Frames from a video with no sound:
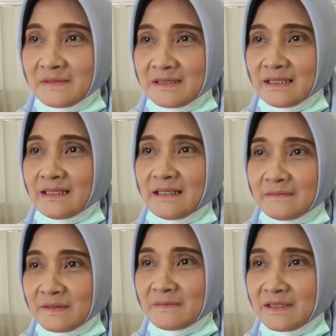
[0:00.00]
bisa
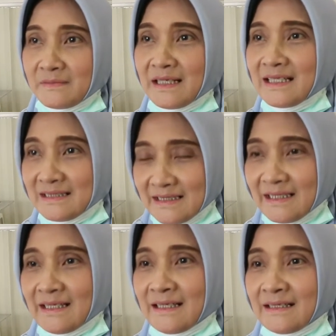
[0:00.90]
membeli makan
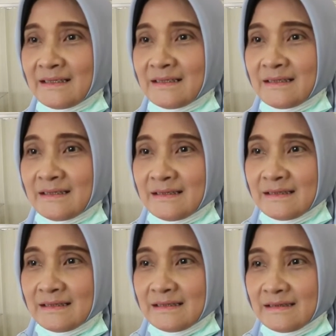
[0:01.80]
siang.
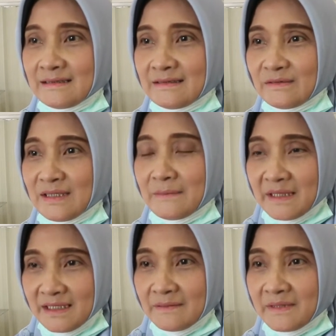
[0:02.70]
Uh,
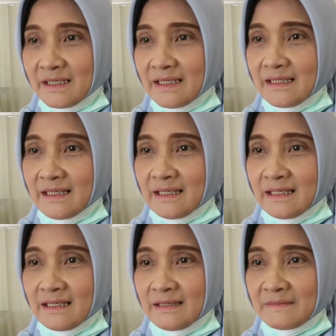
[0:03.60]
utamanya mereka
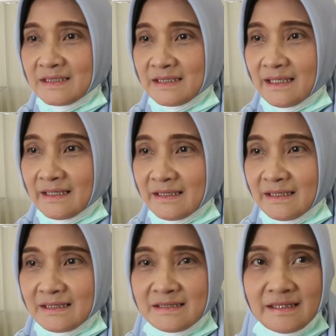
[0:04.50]
yang mencari
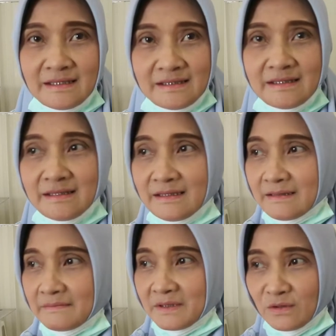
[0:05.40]
kerja di
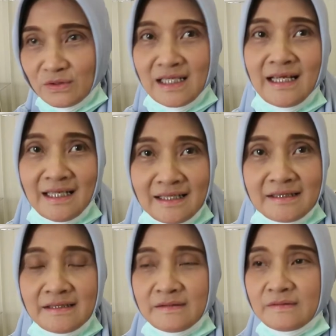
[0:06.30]

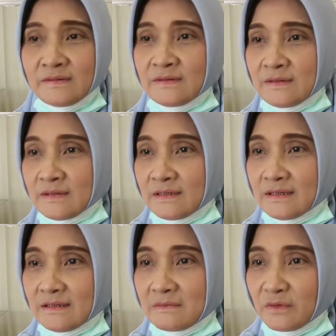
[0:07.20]
perkotaan gitu.
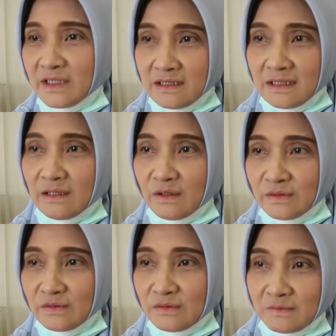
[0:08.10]
Uh, mungkin
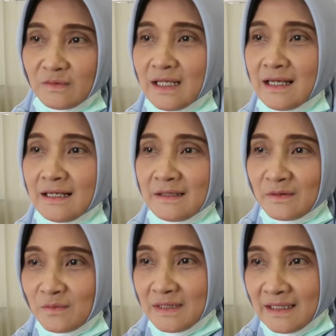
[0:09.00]
kalau untuk pulang ke
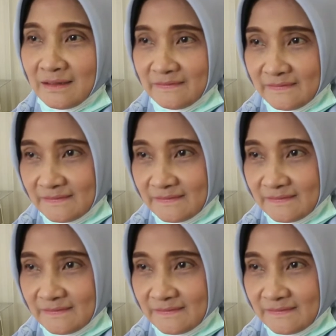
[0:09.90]
rumah